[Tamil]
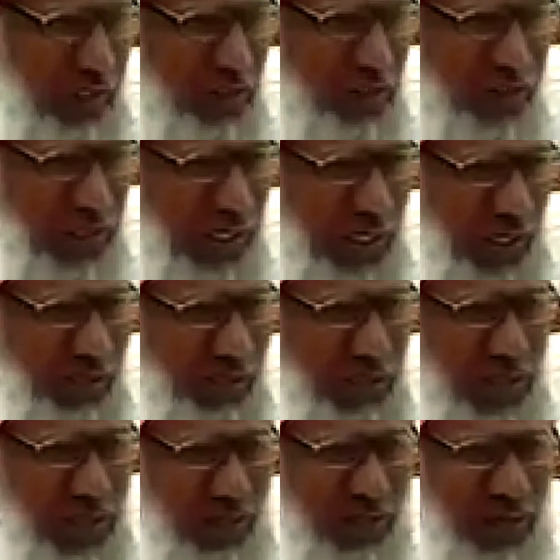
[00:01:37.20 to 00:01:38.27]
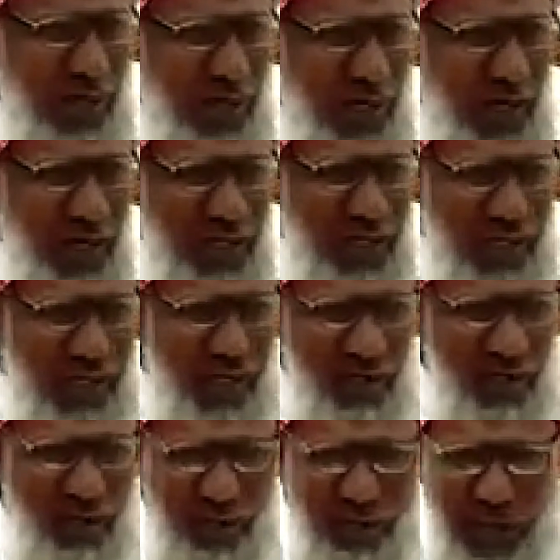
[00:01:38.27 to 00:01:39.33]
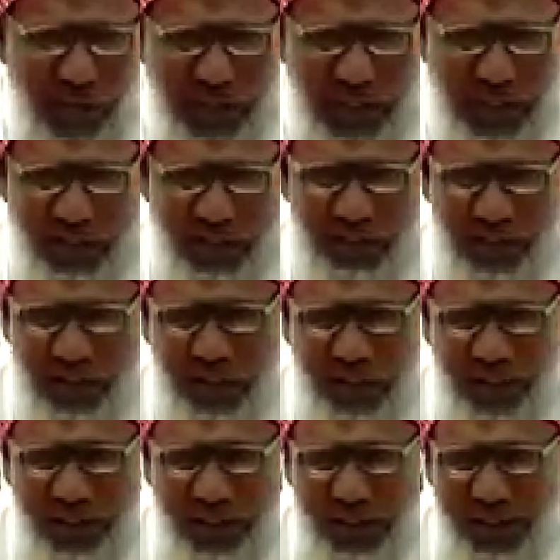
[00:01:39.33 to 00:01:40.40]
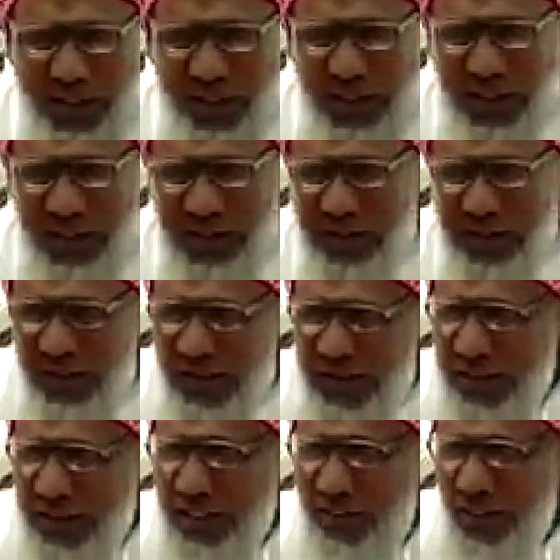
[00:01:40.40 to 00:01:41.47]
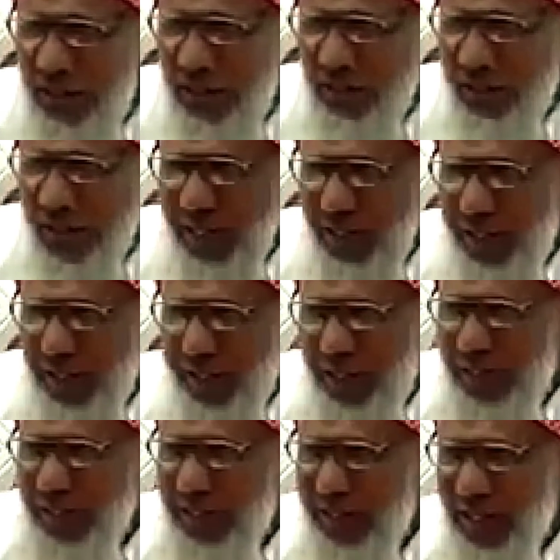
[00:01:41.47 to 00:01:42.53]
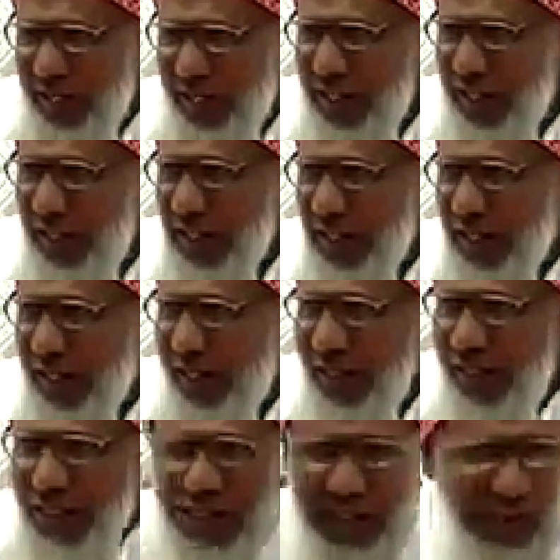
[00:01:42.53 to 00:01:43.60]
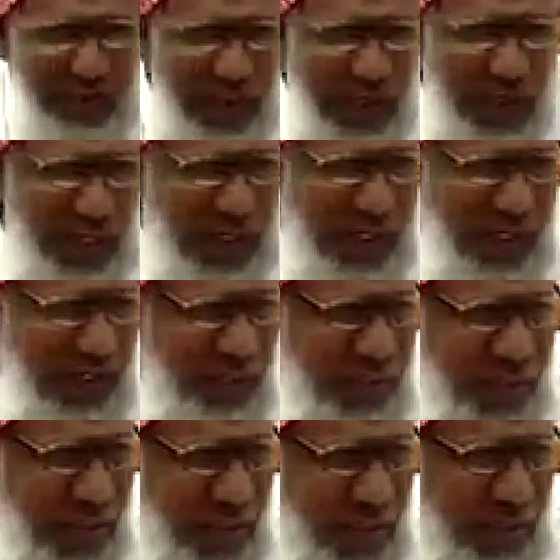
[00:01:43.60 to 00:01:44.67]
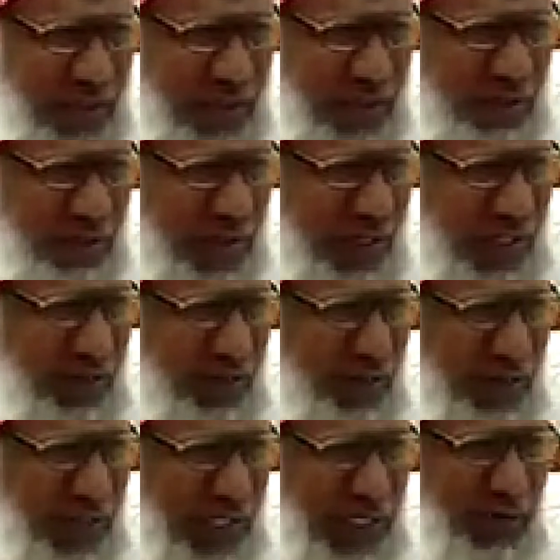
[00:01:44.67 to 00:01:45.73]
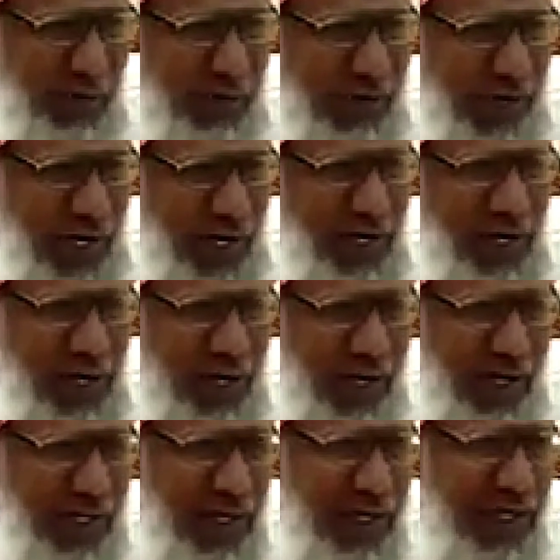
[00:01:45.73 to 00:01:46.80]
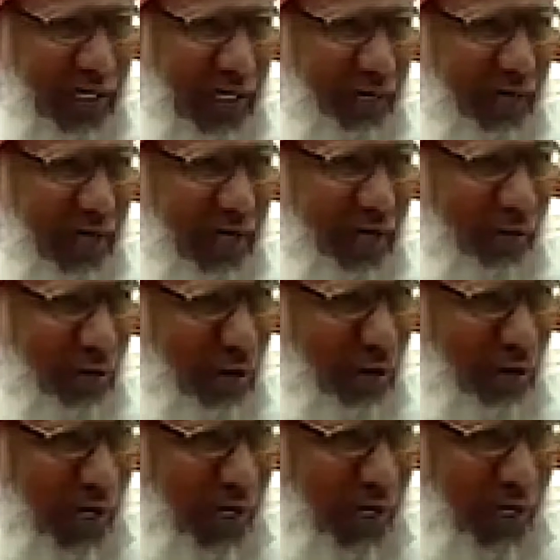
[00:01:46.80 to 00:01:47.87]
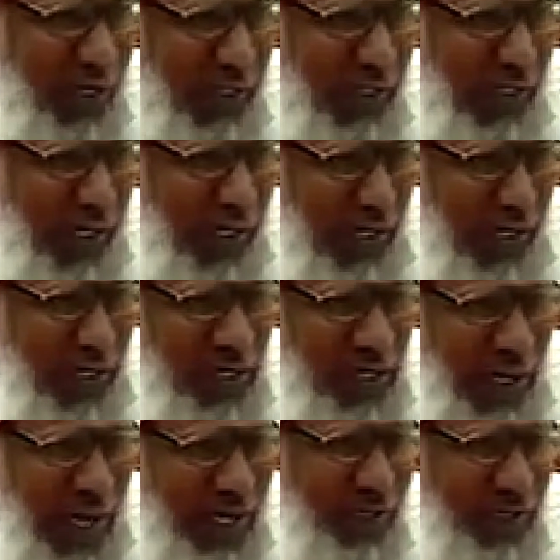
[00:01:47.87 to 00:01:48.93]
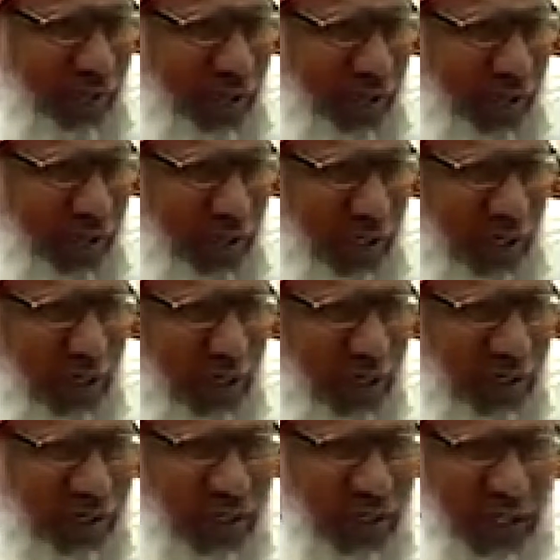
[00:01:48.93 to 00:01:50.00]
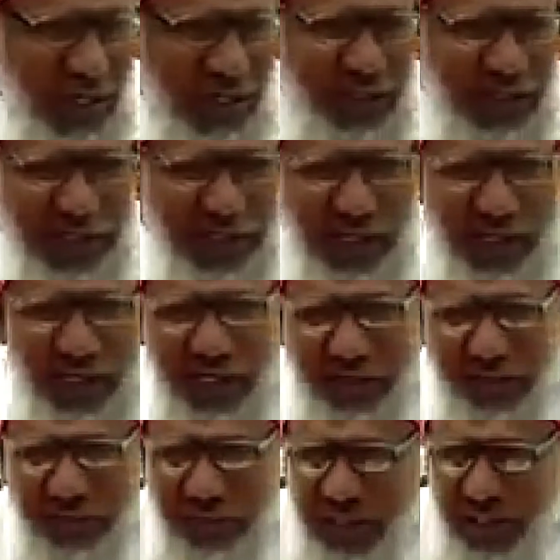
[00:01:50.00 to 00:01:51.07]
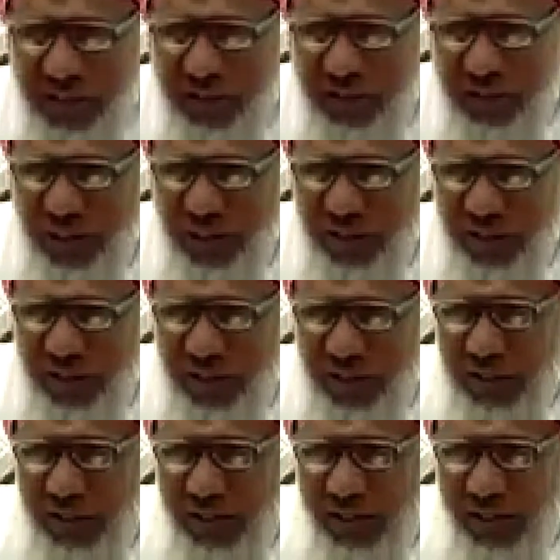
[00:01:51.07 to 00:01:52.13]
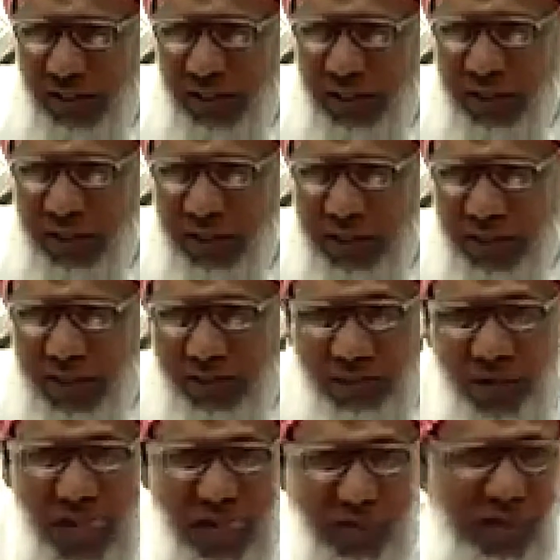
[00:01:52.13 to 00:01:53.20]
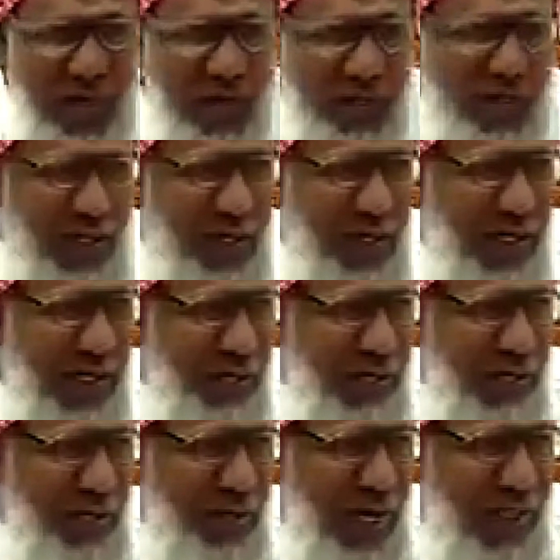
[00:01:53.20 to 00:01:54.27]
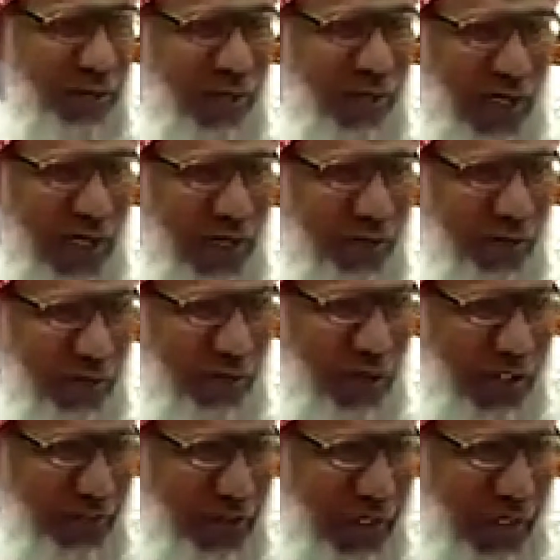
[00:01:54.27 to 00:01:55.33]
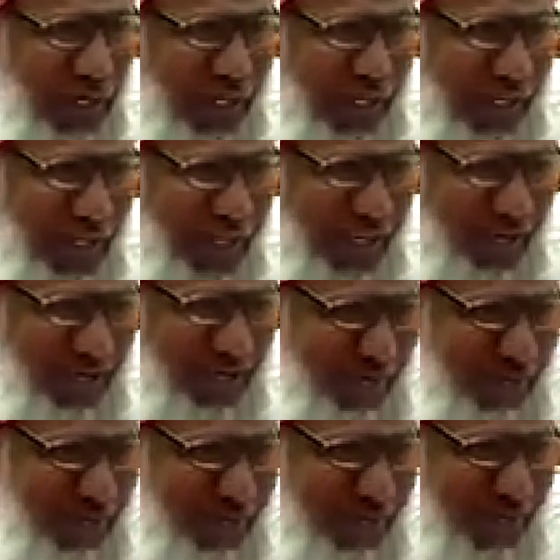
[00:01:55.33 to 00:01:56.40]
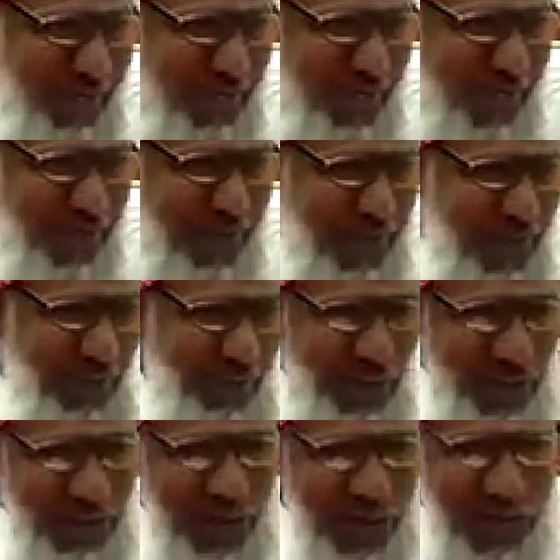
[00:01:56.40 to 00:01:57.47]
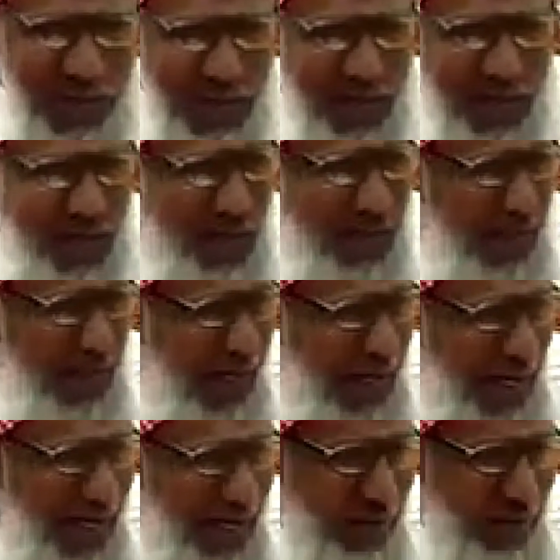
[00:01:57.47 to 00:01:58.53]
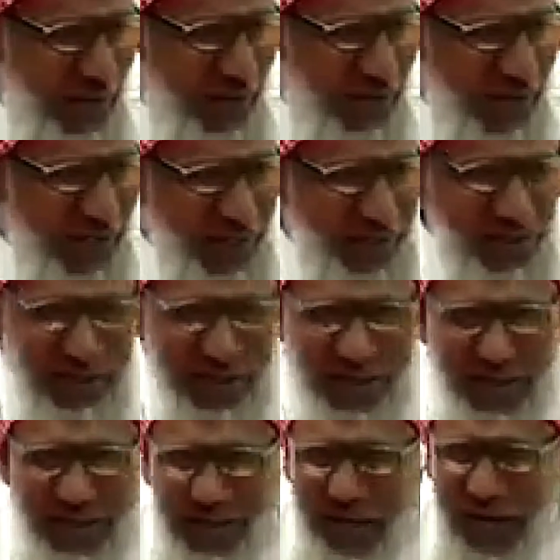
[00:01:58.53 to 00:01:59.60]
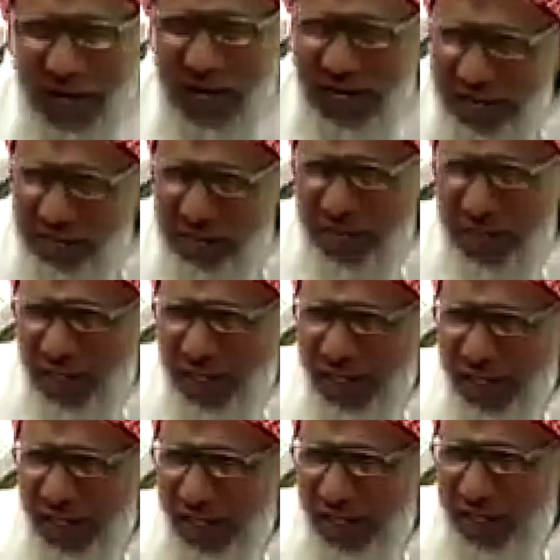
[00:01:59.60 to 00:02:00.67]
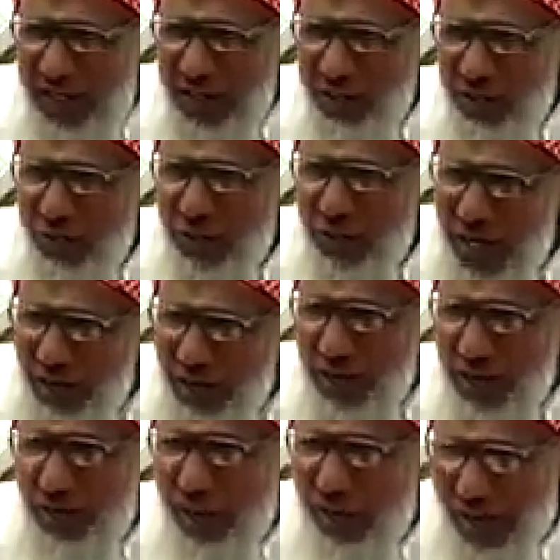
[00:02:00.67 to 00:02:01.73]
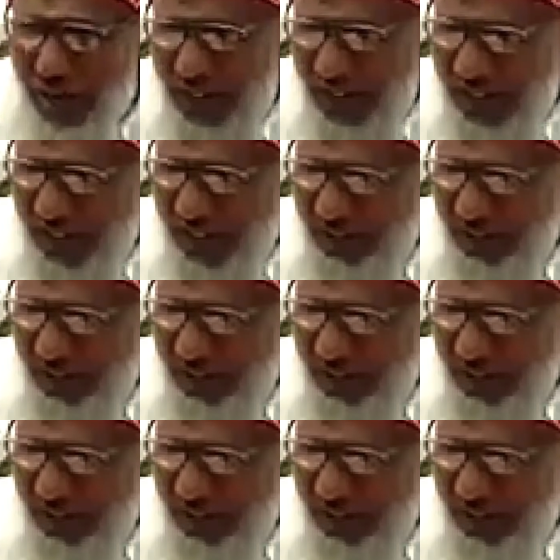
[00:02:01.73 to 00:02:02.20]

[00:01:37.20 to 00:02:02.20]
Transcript: வசல்லம் ஃபி ஆஹிரி யௌமின் மின் ஷாபான் ஷாபானுடைய கடைசி நாட்களிலே கண்மணி நாயகம் சல்லல்லாஹு அலைஹி வசல்லம் அவர்கள் எங்களுக்கு அவர்கள் குத்துபா நிகழ்த்தினார்கள் ஐயோ ஐயுஹன்னாஸ் கதா லல்லக்கும் ஷஹருன் அலீம் மகத்தான ஒரு மாதம் உங்களை முன்னோக்கி வருகிறது உலமாக்கள் இருக்கிறாங்க நீங்க கேட்டு பாருங்க அரபியிலே உயர்வை சொல்வதற்கு